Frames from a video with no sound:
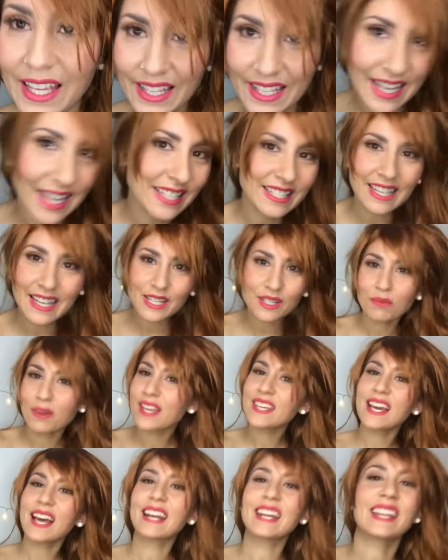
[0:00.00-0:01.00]
Y así es
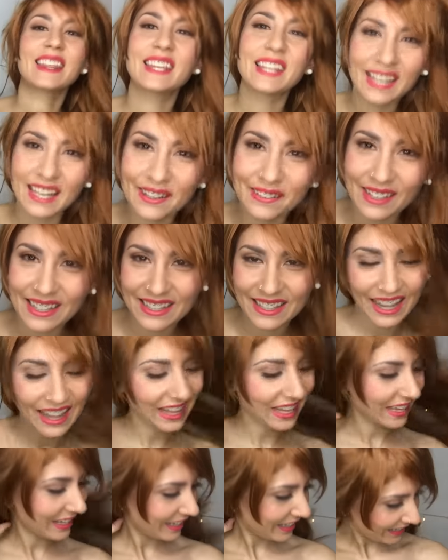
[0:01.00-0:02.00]
Bella recién
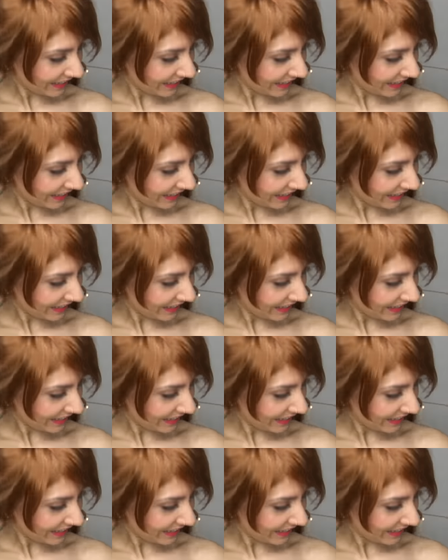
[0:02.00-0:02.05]
levantada.